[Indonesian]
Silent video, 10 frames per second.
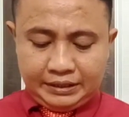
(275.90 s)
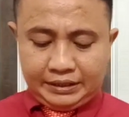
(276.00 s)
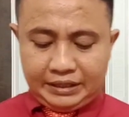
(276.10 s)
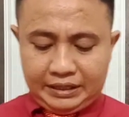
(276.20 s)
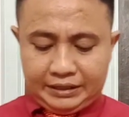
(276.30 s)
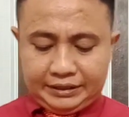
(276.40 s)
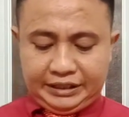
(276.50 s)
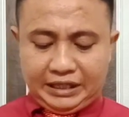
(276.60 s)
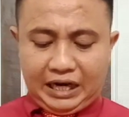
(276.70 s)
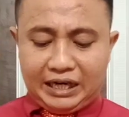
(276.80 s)
Ya,
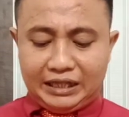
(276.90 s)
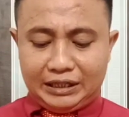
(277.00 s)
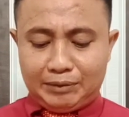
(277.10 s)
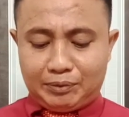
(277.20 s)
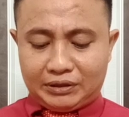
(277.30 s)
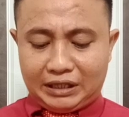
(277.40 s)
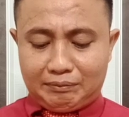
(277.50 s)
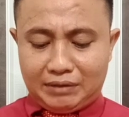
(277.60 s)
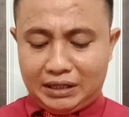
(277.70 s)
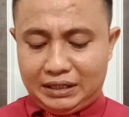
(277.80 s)
di ayat yang
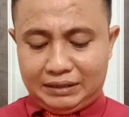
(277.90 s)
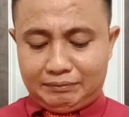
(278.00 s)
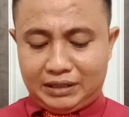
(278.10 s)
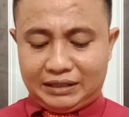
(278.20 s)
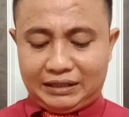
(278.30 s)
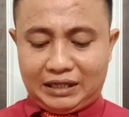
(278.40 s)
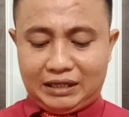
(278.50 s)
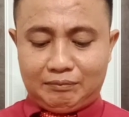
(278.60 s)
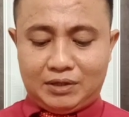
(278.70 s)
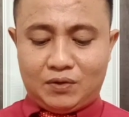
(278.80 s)
pertama
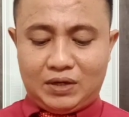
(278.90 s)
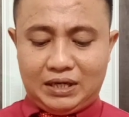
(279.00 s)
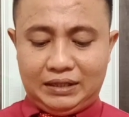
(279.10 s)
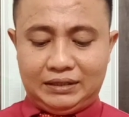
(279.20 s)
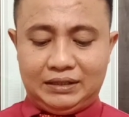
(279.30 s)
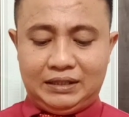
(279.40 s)
mengatakan bahwa